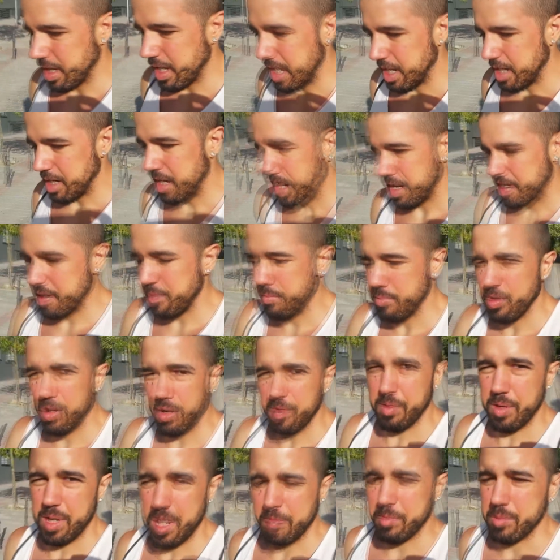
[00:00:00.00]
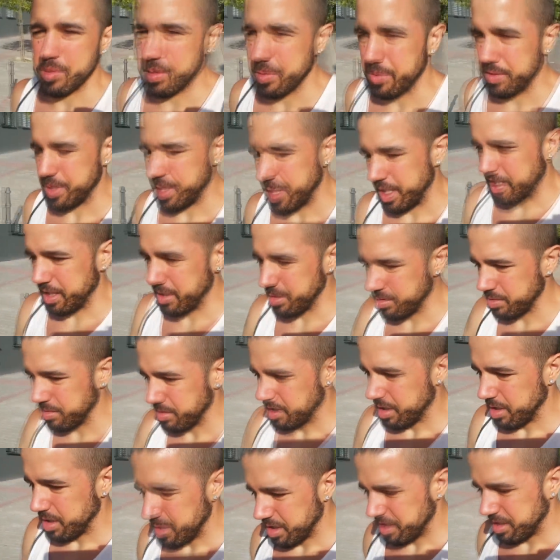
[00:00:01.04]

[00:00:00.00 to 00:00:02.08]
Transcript: al ritmo que veníamos consiguiendo,